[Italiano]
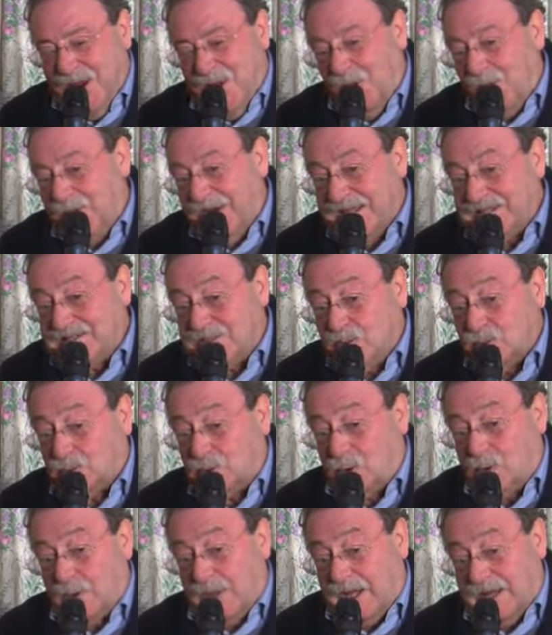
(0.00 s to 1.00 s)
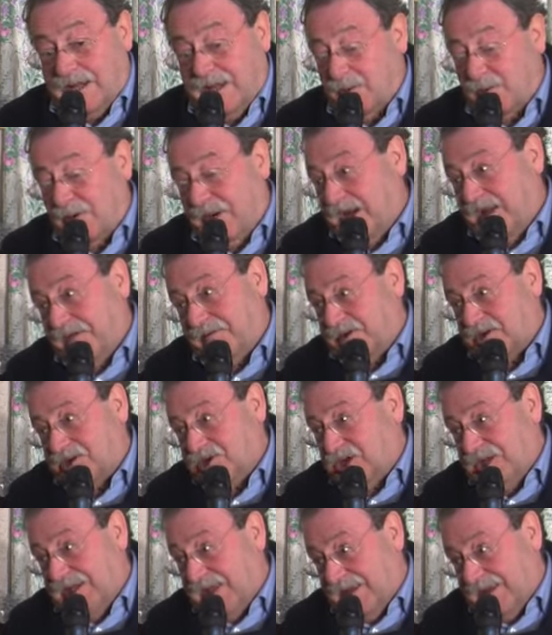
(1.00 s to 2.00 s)
loro innanzitutto non credevano nella
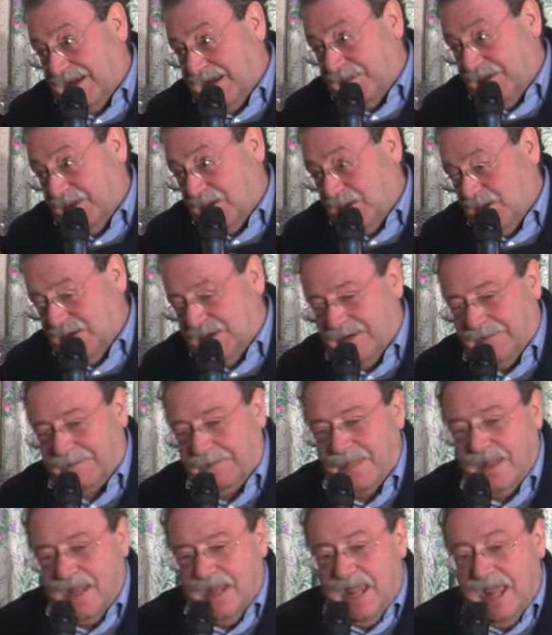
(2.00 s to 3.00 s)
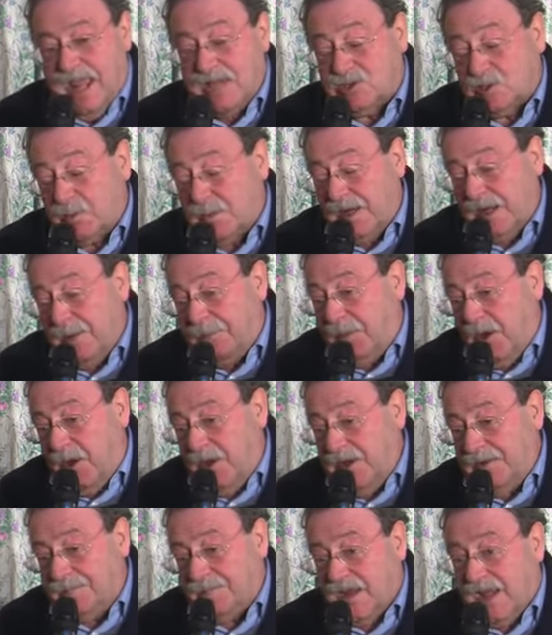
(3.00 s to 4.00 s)
verginità della Madonna e, sopra, e,
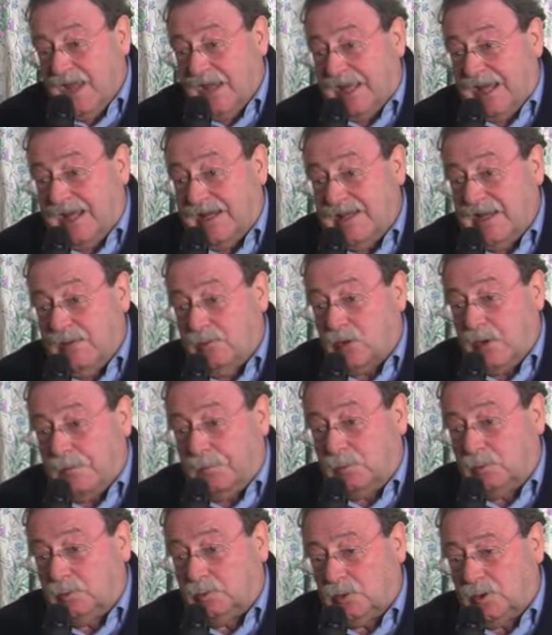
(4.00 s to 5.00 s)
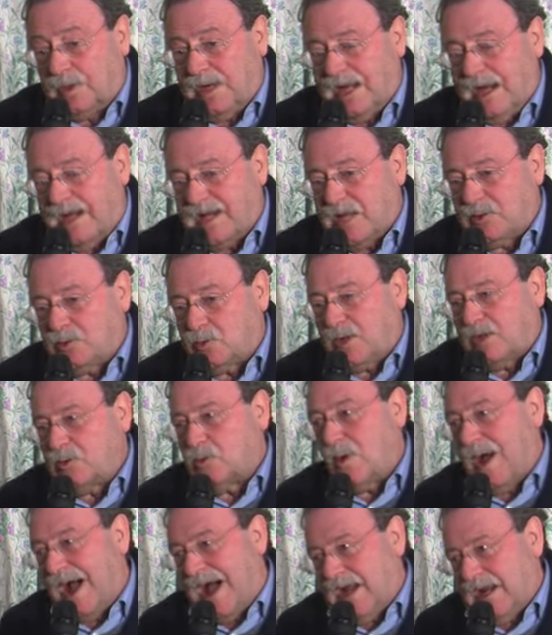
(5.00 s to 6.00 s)
poi credevano appunto nella natura
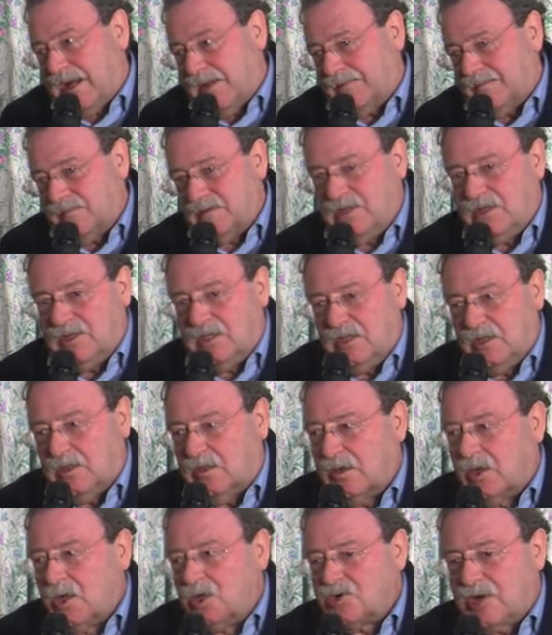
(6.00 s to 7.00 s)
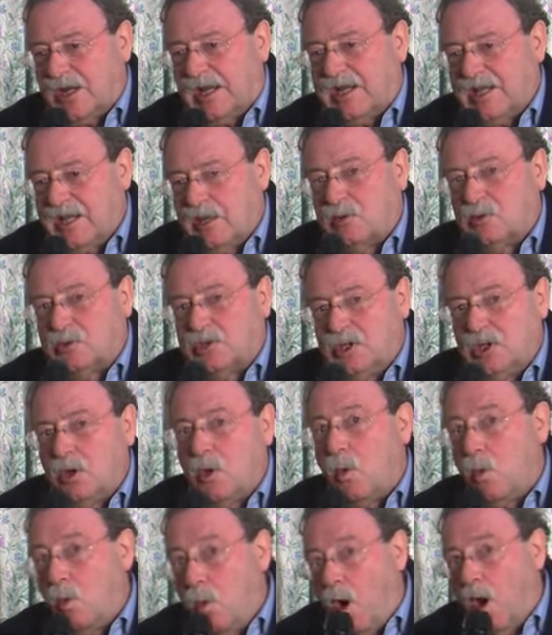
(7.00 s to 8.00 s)
duale di Dio, cioè credevano
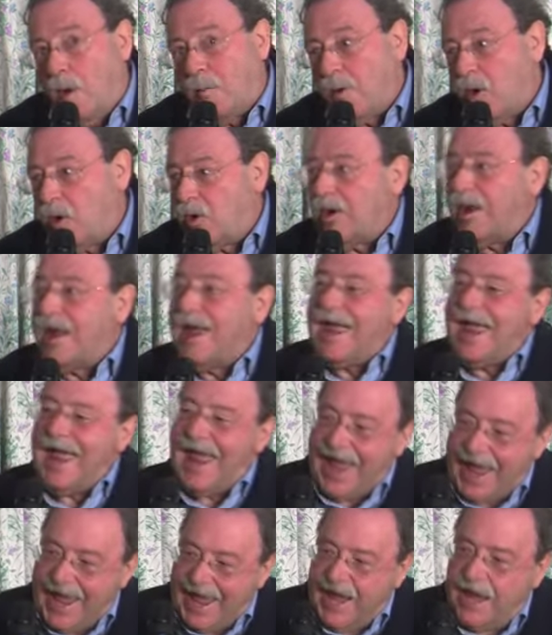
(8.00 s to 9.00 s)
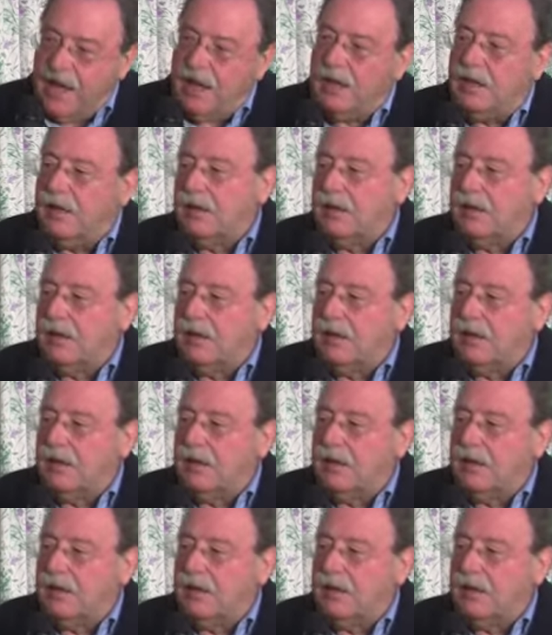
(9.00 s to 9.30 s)
Dio uomo e